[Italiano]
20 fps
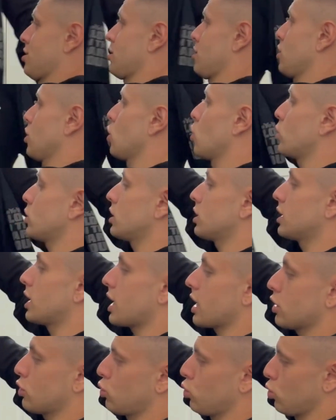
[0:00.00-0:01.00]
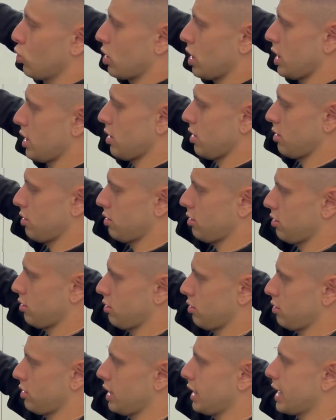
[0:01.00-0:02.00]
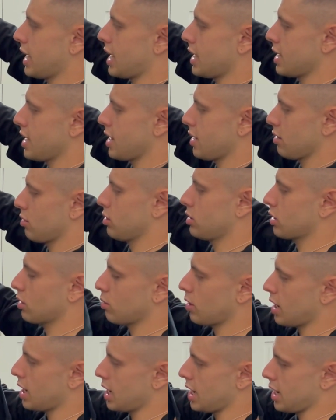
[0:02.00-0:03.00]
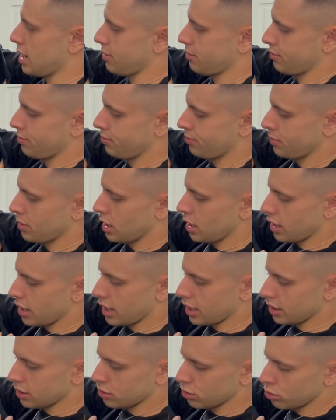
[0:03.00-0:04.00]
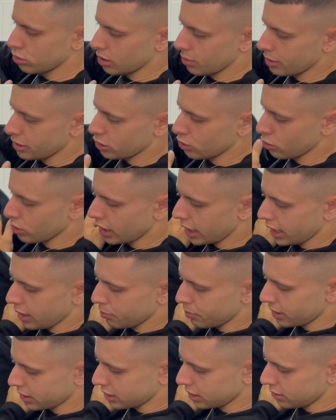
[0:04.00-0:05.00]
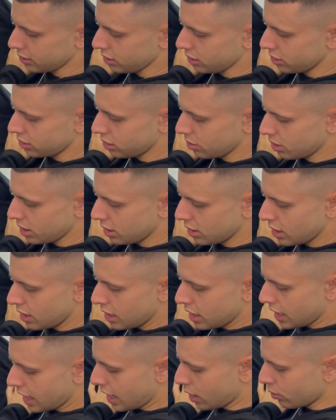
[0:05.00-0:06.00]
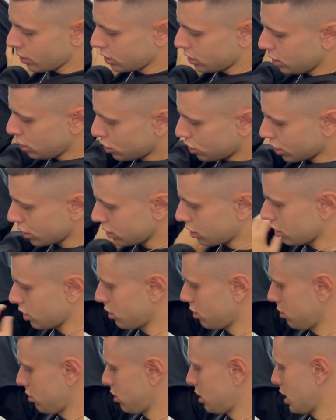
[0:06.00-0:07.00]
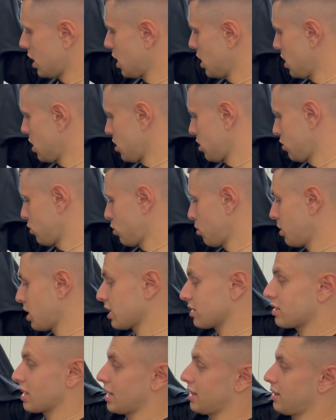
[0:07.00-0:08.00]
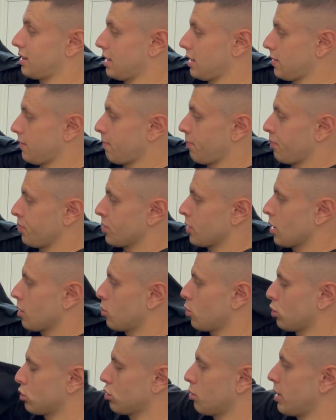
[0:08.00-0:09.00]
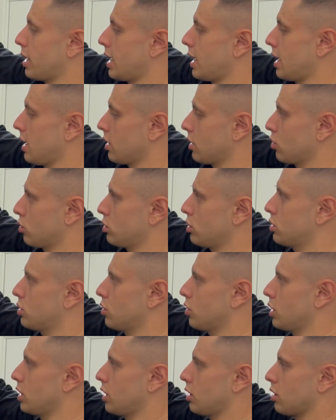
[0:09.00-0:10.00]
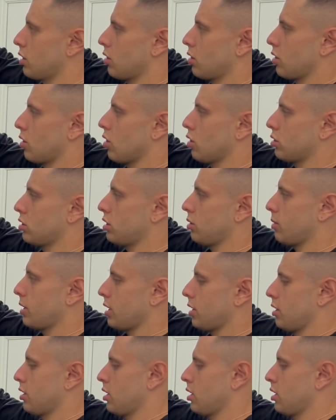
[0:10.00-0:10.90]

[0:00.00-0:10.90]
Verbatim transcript: Glow in the Dark Tour di Kanye, questa qua è assolutamente un grail per tantissimi è una t-shirt del 2007 molto bella condizioni ottime